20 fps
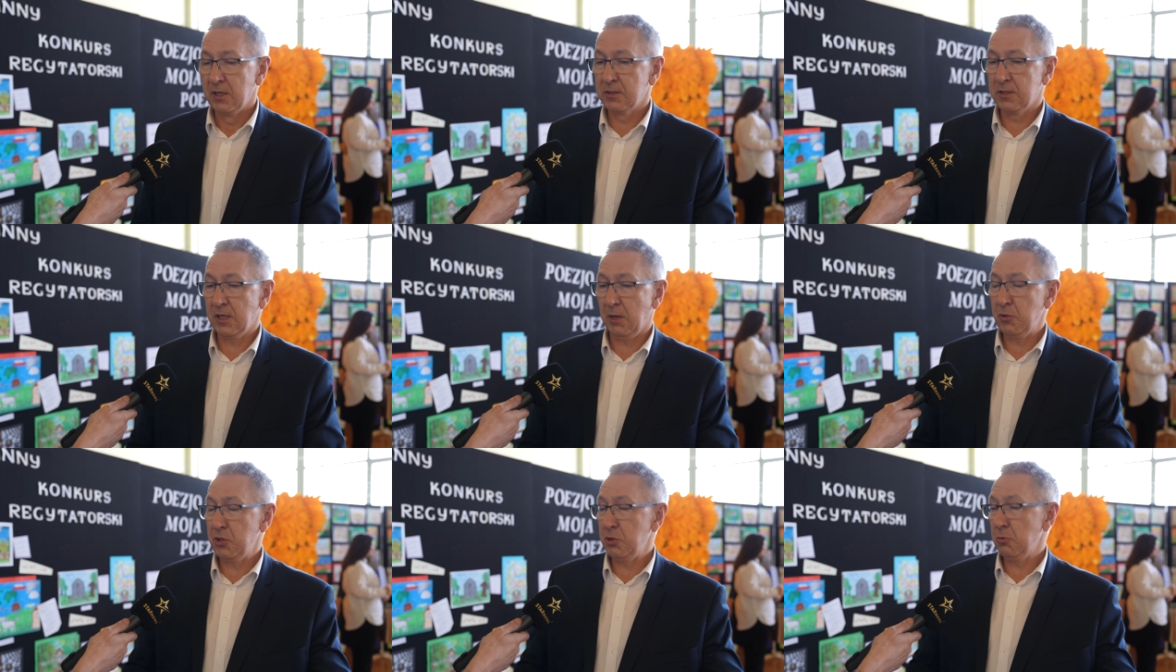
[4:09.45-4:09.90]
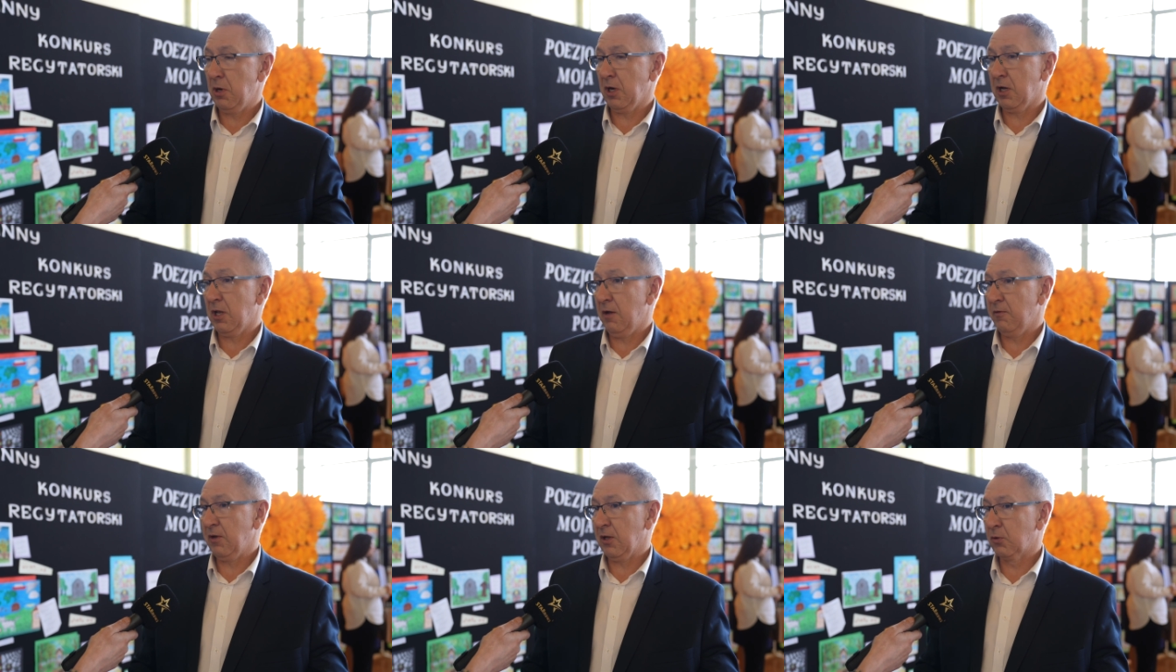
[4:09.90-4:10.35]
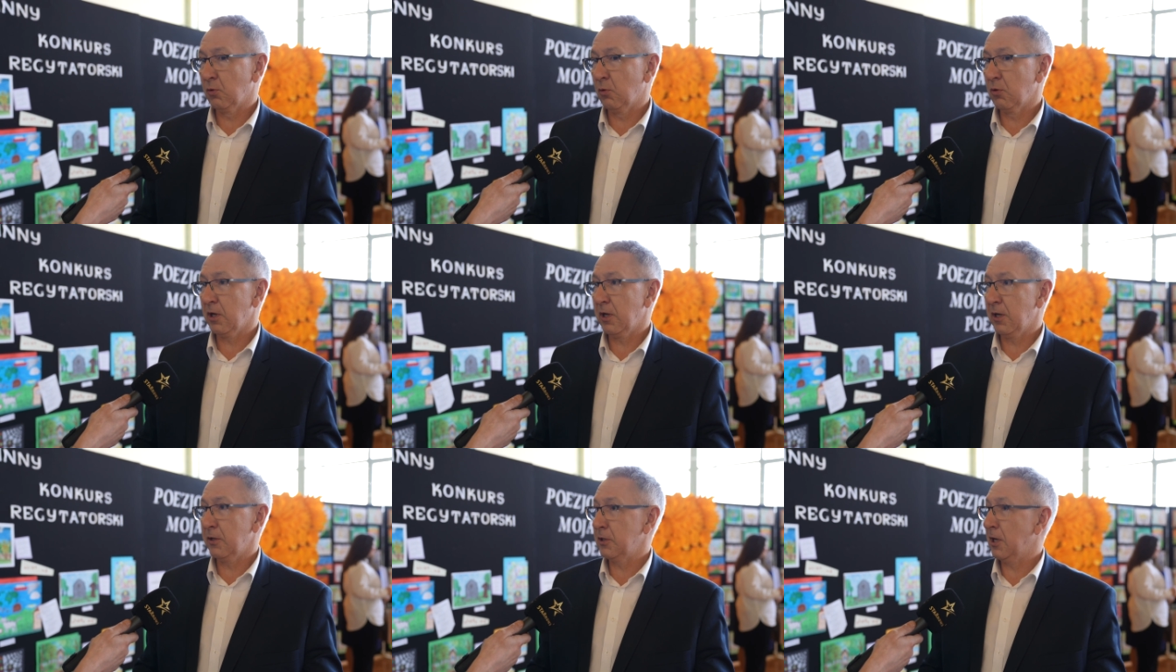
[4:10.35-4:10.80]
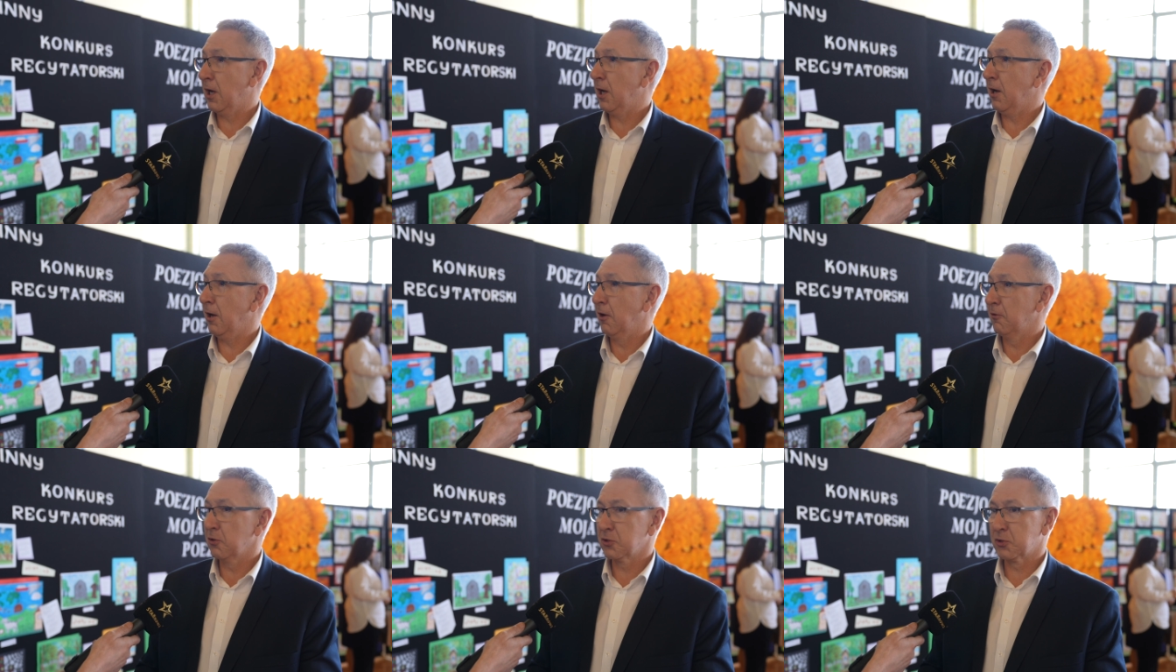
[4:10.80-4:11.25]
Zamieniła klawiaturę
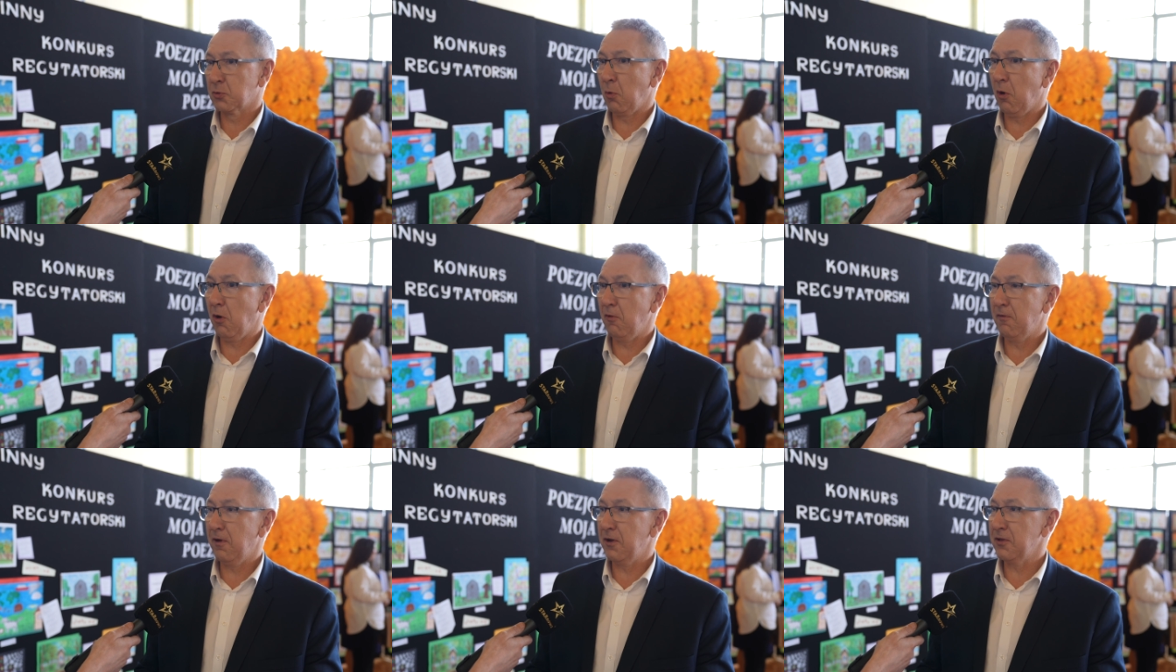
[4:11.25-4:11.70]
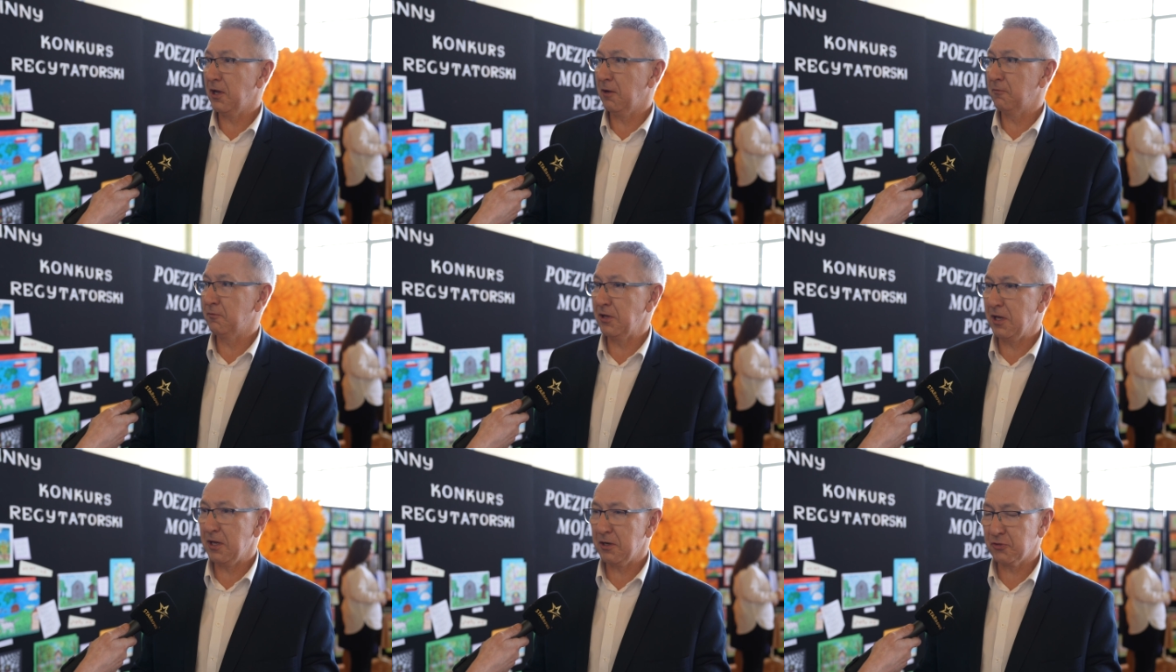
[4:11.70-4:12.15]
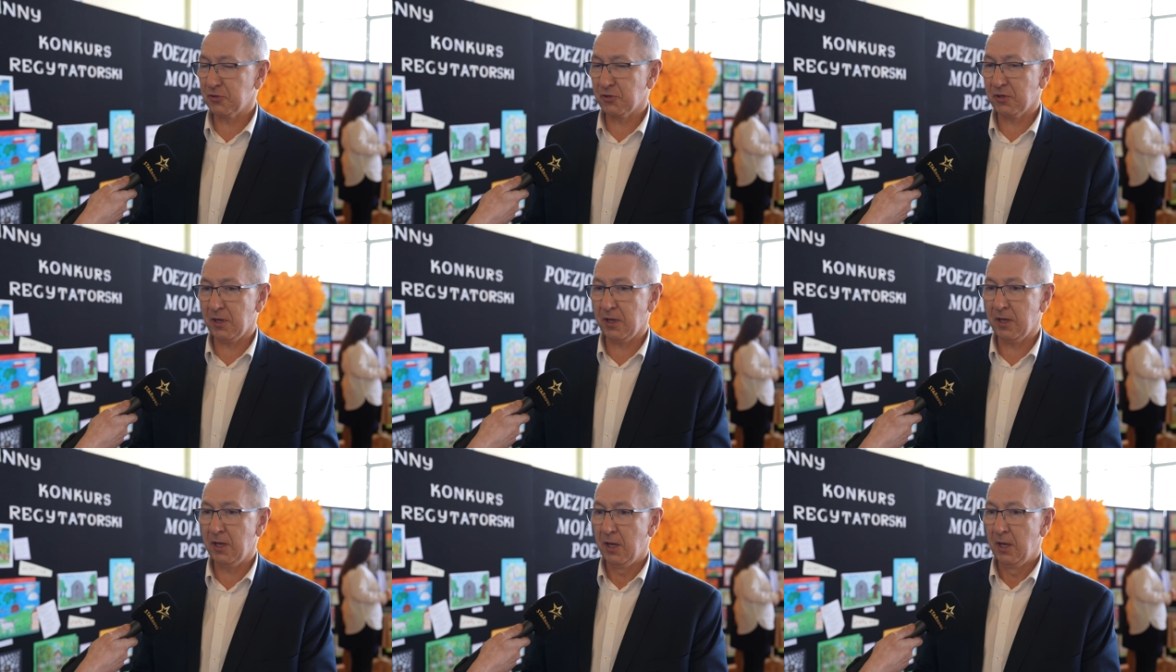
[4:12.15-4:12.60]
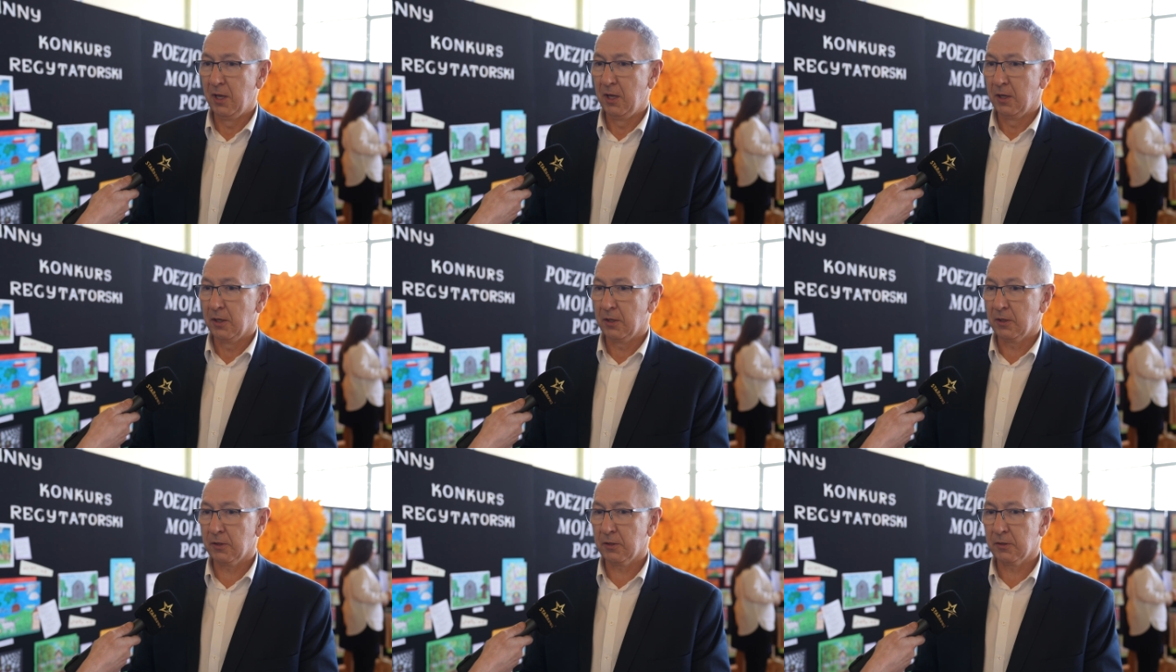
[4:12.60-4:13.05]
na słowa, na wiersze.
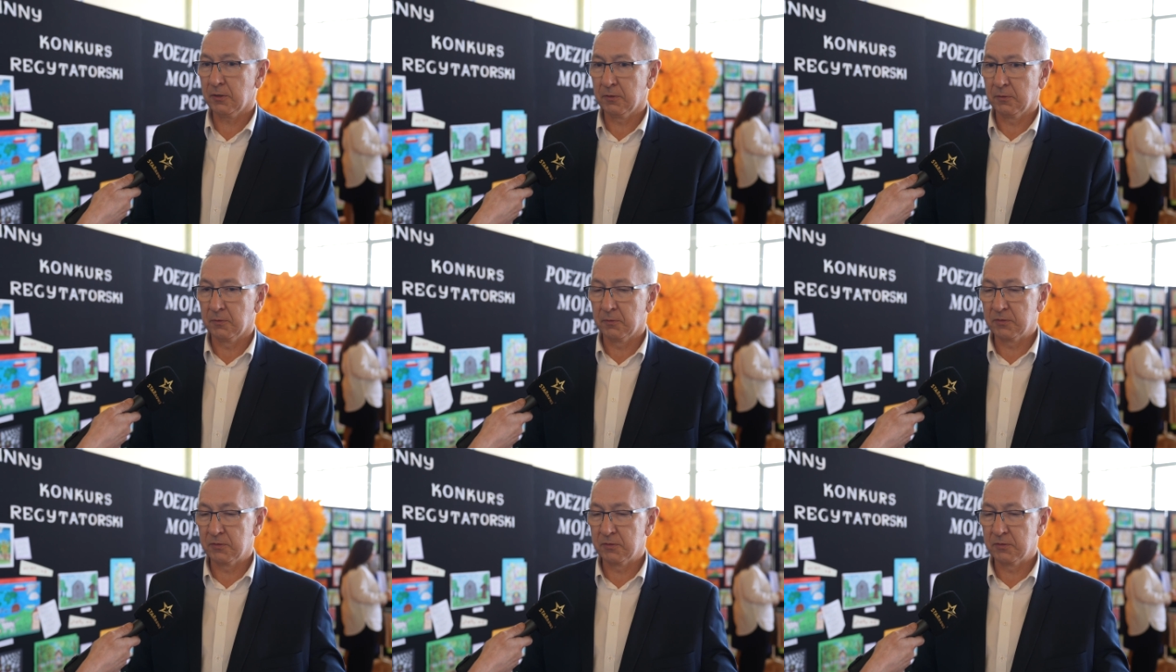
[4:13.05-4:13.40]
Y,